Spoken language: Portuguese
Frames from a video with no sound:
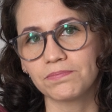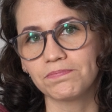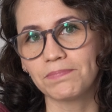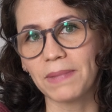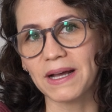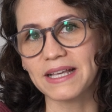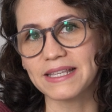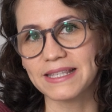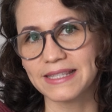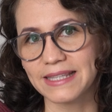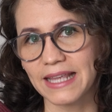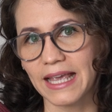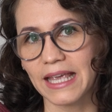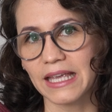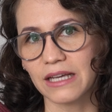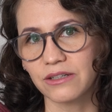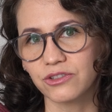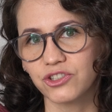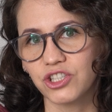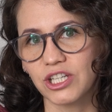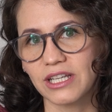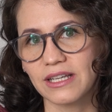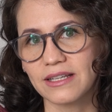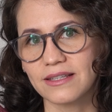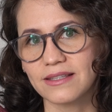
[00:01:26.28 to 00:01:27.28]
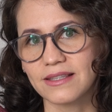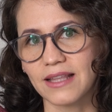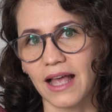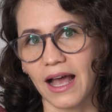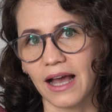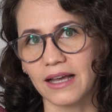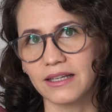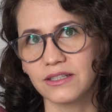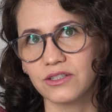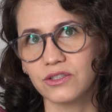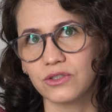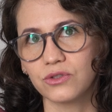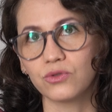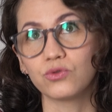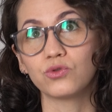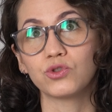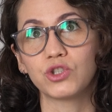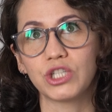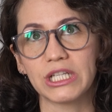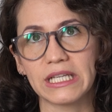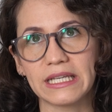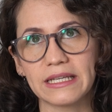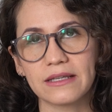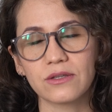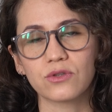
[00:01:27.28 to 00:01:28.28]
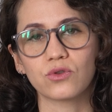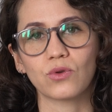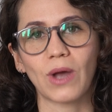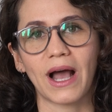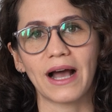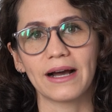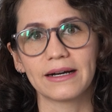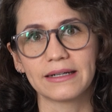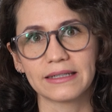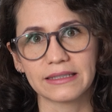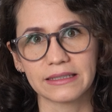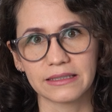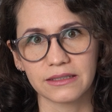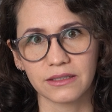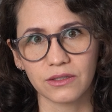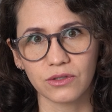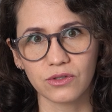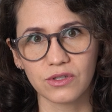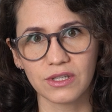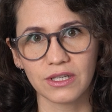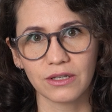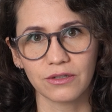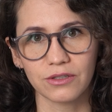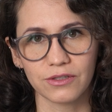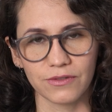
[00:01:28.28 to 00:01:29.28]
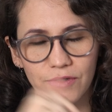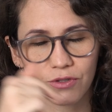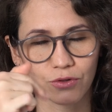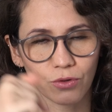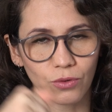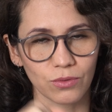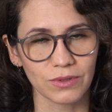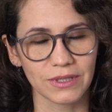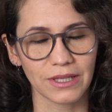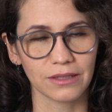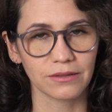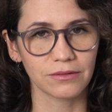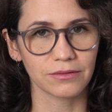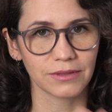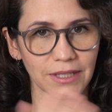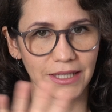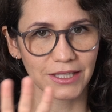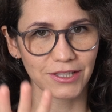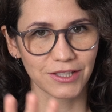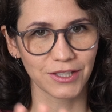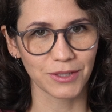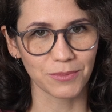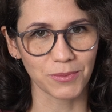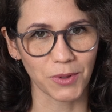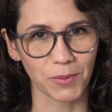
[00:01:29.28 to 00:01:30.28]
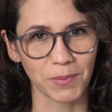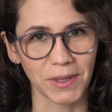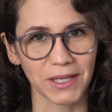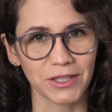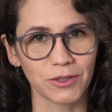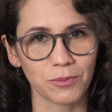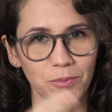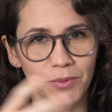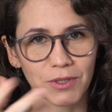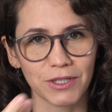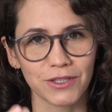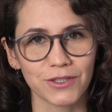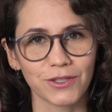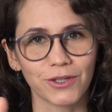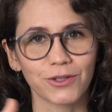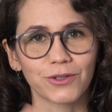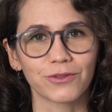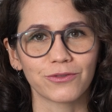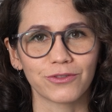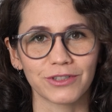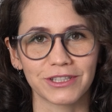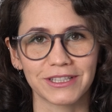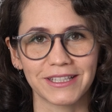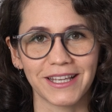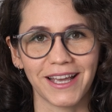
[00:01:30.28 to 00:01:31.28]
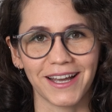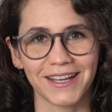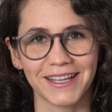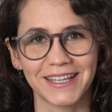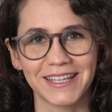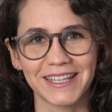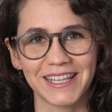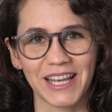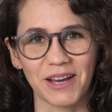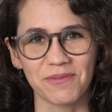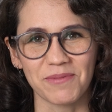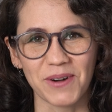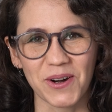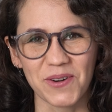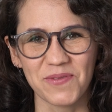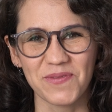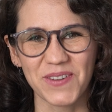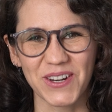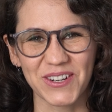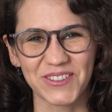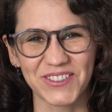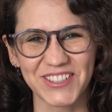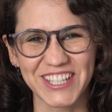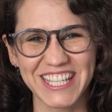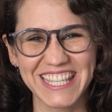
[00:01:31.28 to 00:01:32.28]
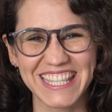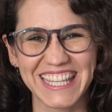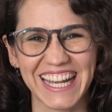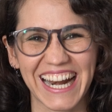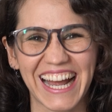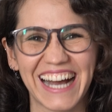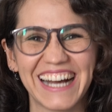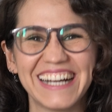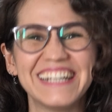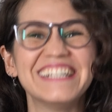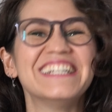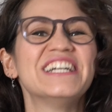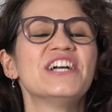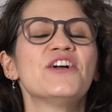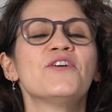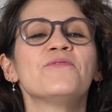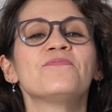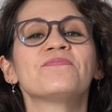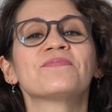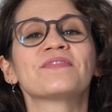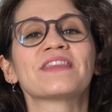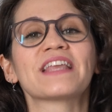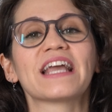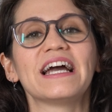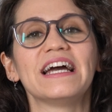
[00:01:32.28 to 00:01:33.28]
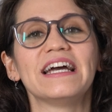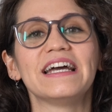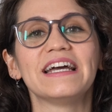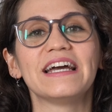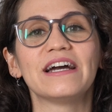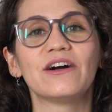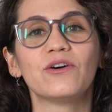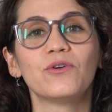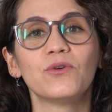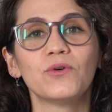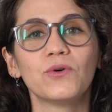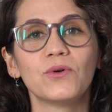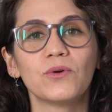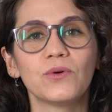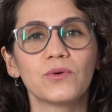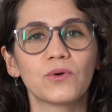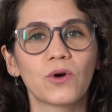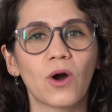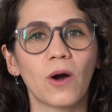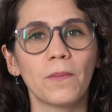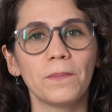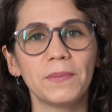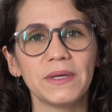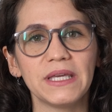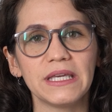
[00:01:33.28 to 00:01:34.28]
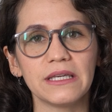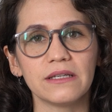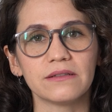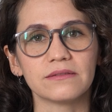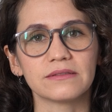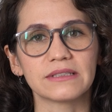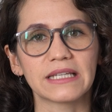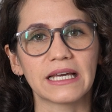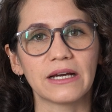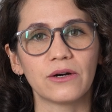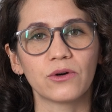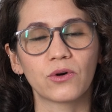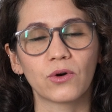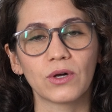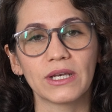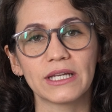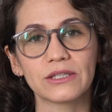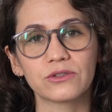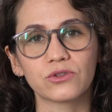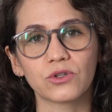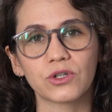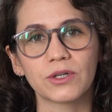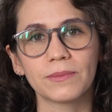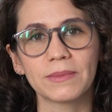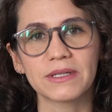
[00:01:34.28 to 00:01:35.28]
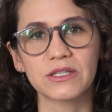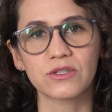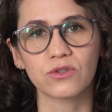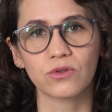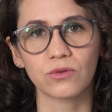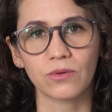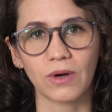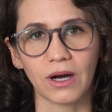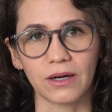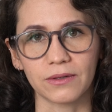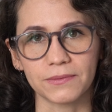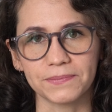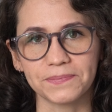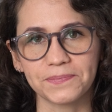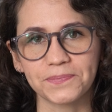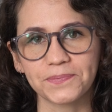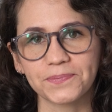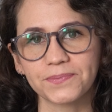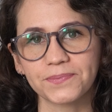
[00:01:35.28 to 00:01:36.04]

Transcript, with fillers: passei a utilizar e utilizo há anos, inclusive estou usando nesse momento, por isso que eu não vou ter aqui na mão para mostrar, é o copinho, né, o coletor menstrual